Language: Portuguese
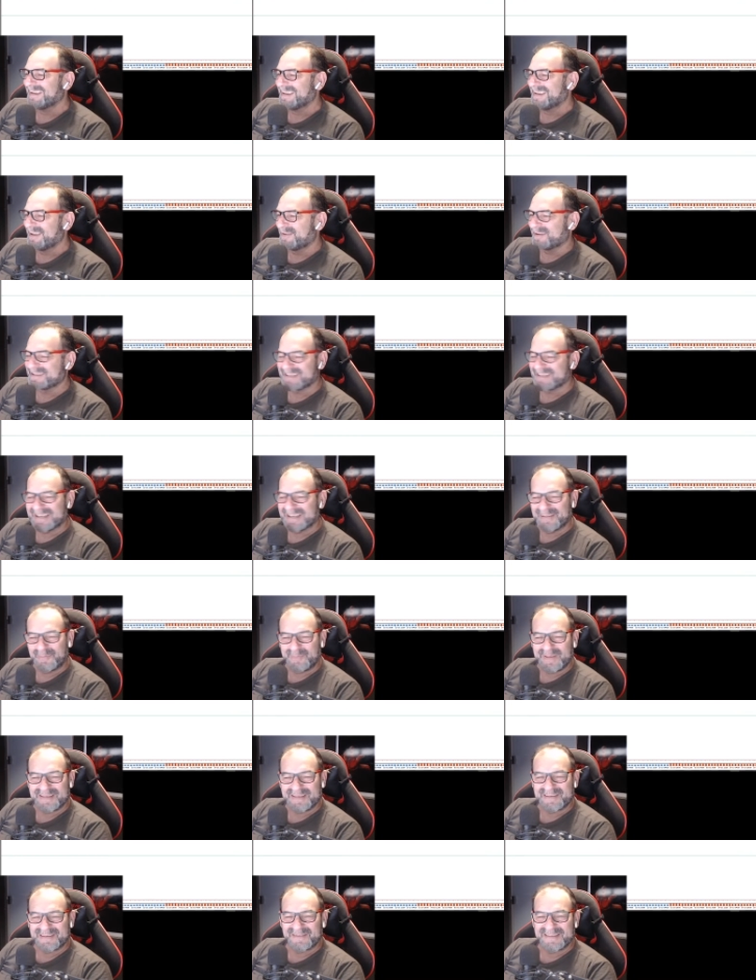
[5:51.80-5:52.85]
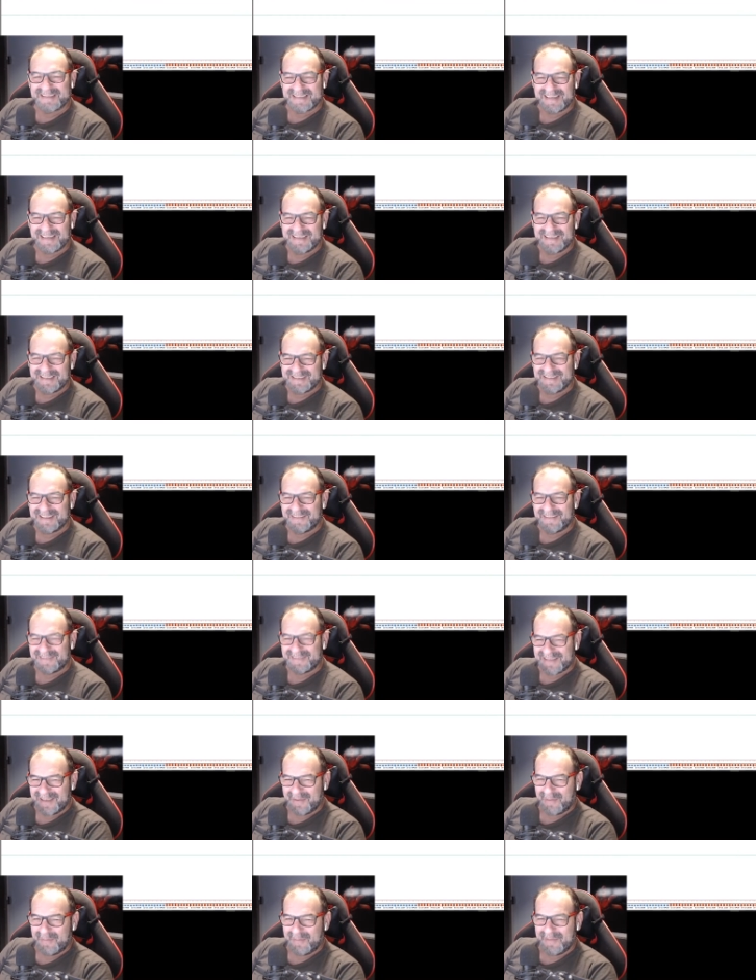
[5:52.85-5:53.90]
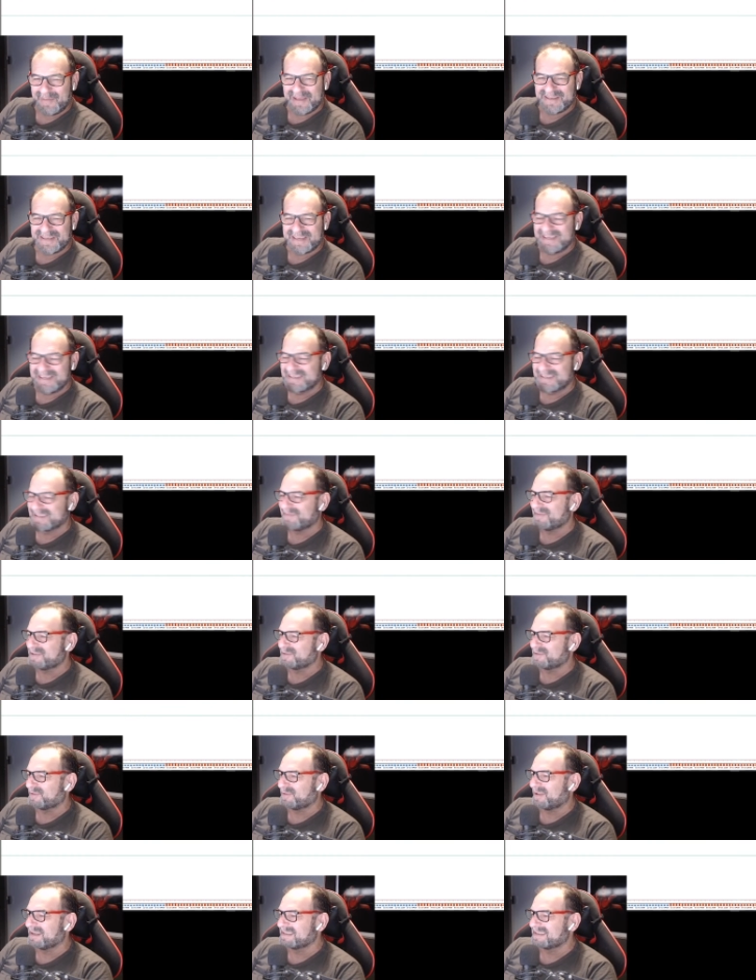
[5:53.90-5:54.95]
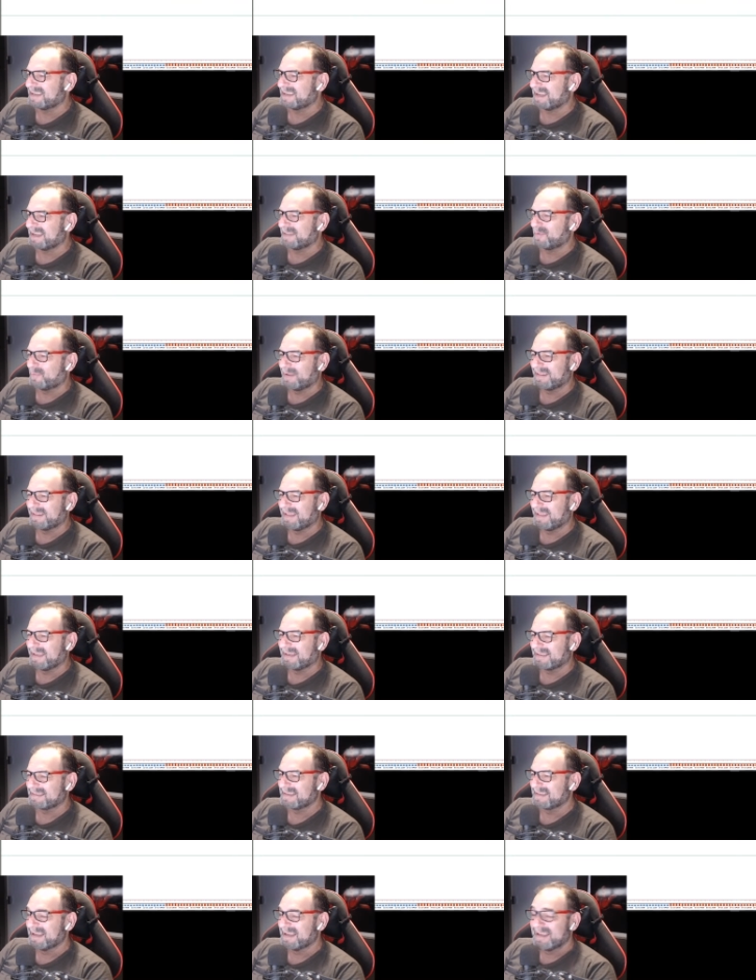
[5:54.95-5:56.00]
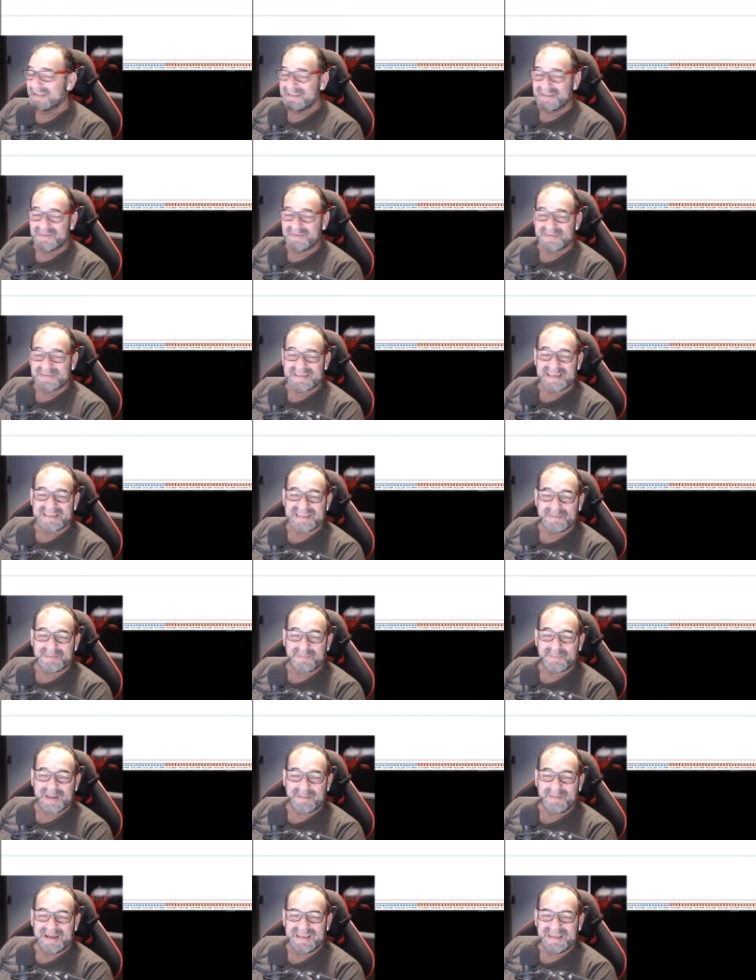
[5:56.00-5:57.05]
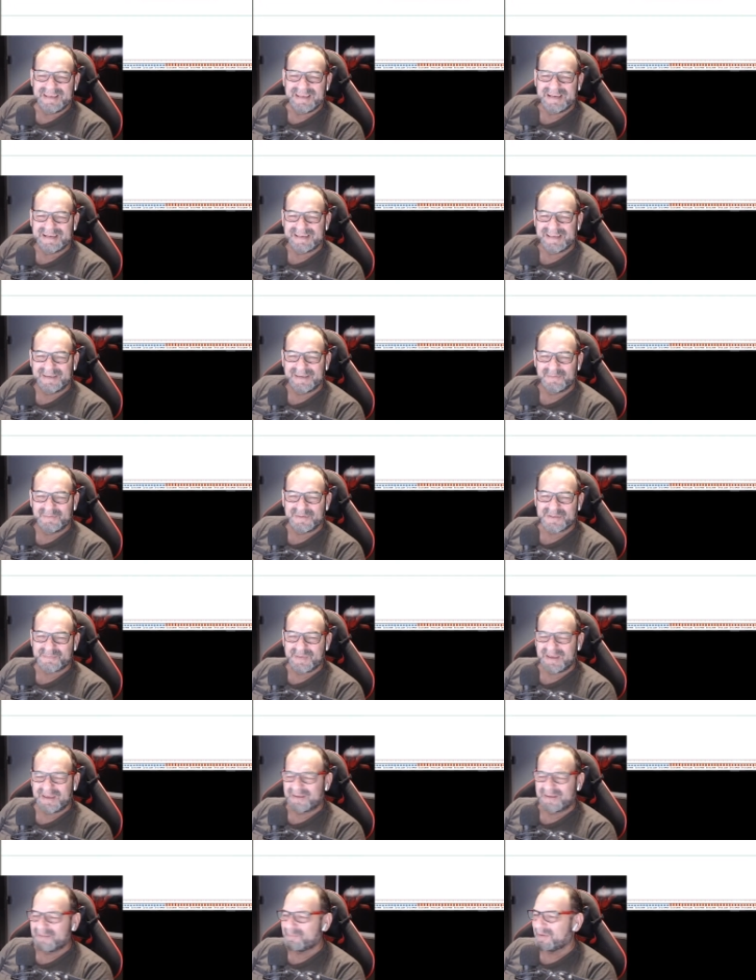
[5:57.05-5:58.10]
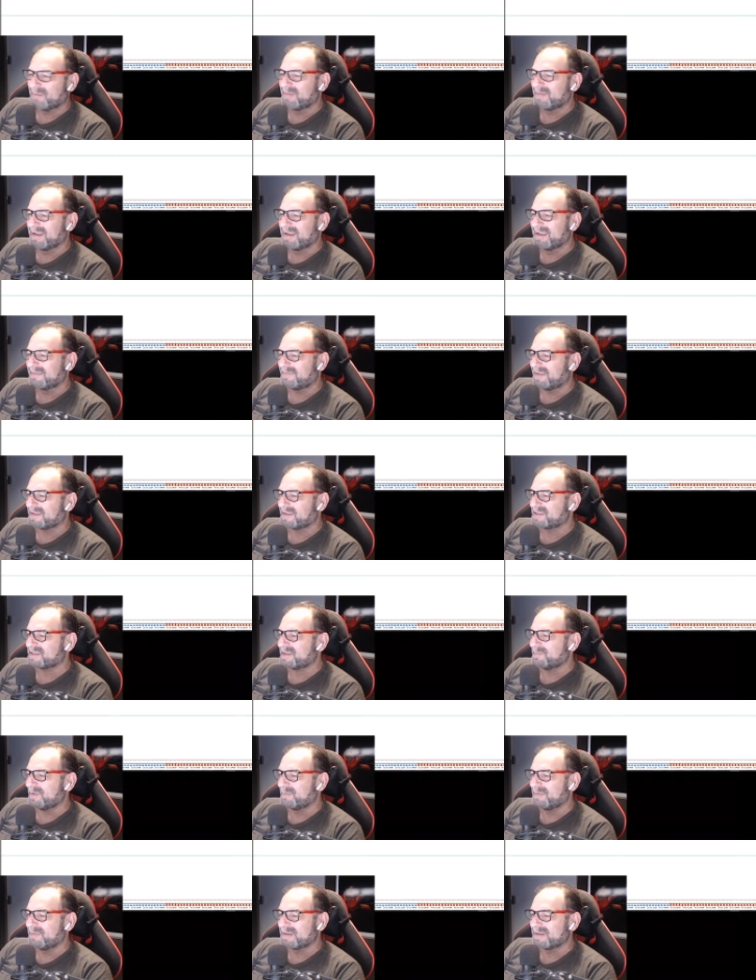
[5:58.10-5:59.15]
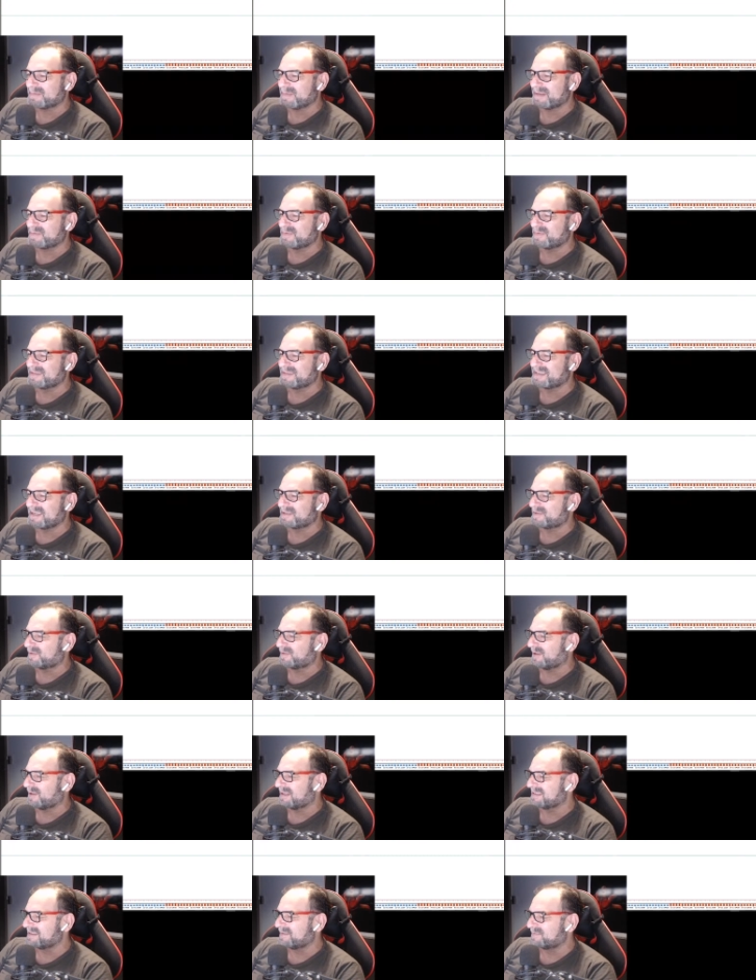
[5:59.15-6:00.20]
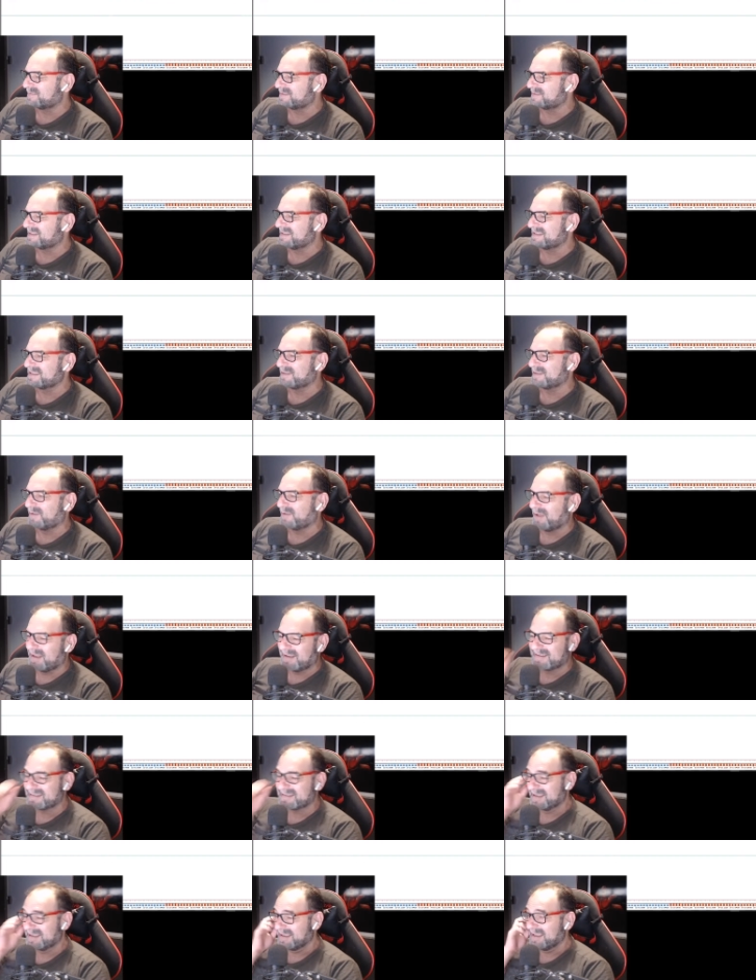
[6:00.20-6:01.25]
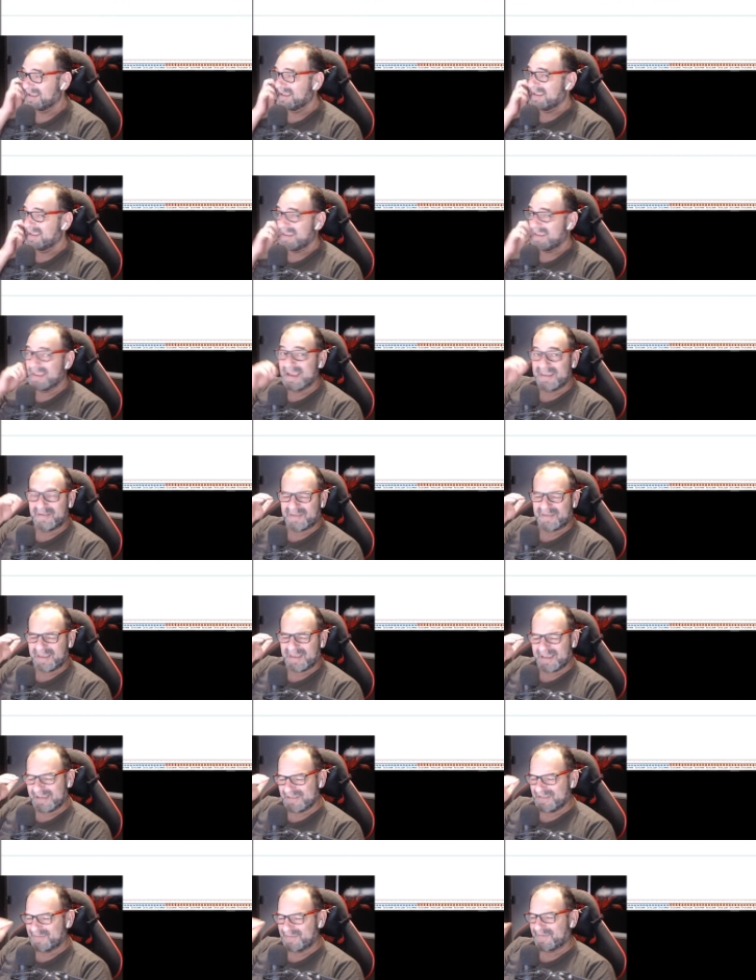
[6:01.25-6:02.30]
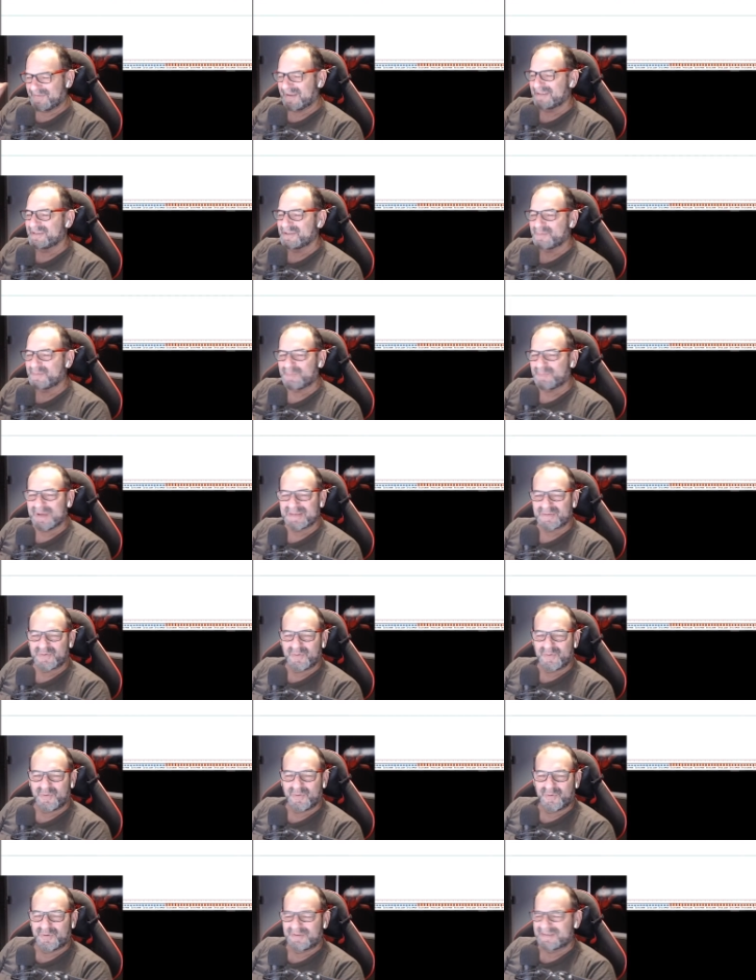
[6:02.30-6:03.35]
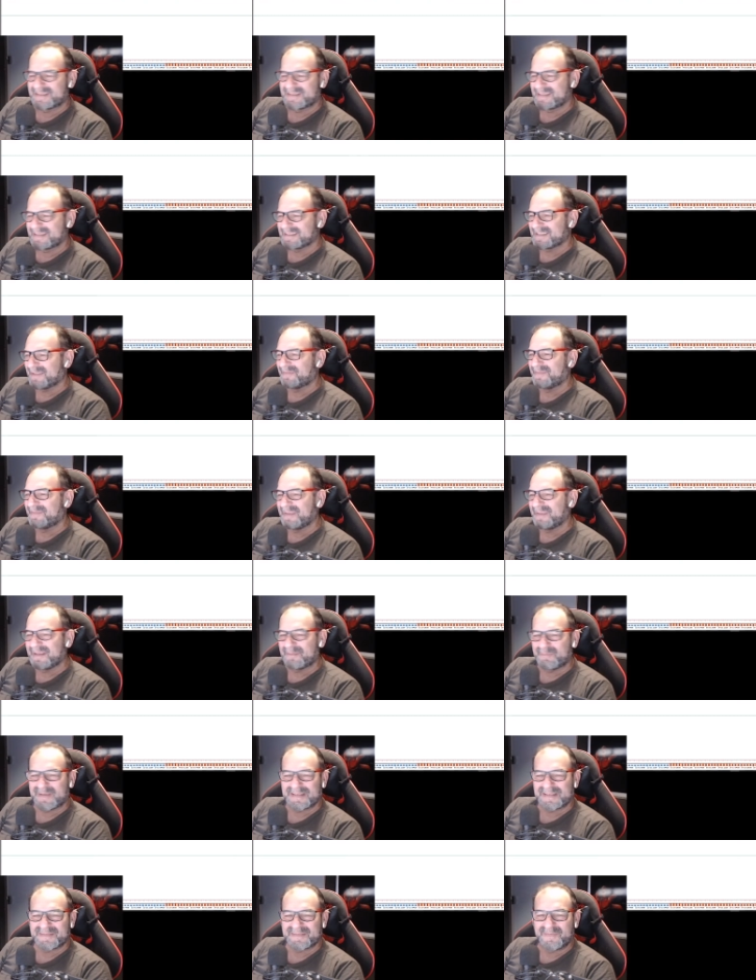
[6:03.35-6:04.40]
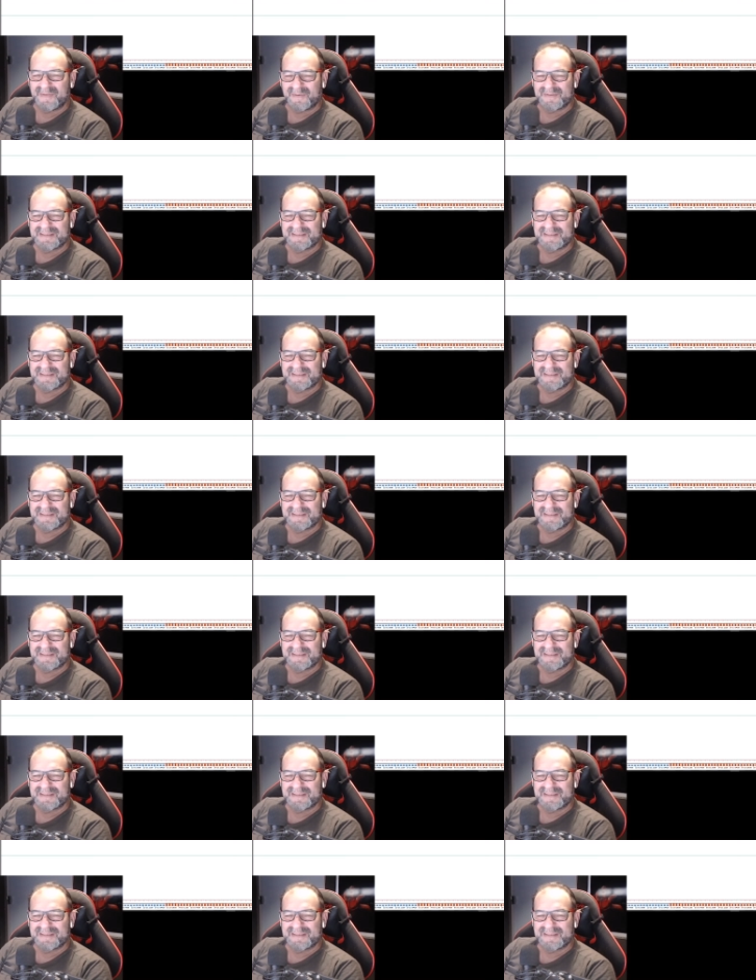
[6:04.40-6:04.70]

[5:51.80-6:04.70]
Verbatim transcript: Eu acho que cada operação dessa aí a gente deve sair uma média de 15 a 20 dólares em cada uma delas. Não sei se para amanhã, né? Eu espero que para amanhã feche aí pelo menos mais uns 7 dólares, dá uns 15 dólares. E aí o que, que a gente faz? A gente passa o rodo sexta-feira, passa o final de